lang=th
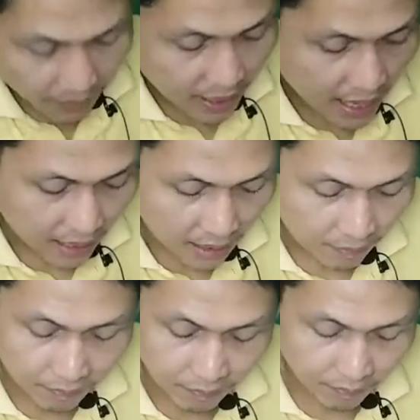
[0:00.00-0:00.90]
ยากนะครับ
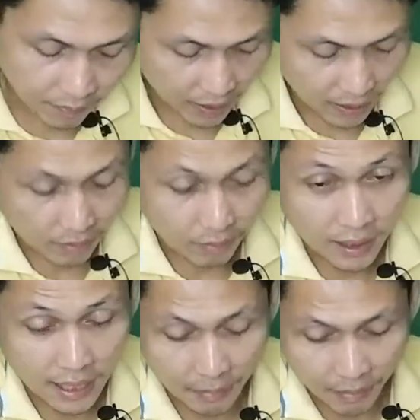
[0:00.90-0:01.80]
เนี่ยผมตัด
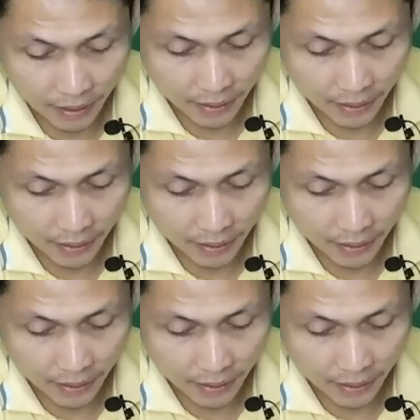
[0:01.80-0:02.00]
ขาดไปเลย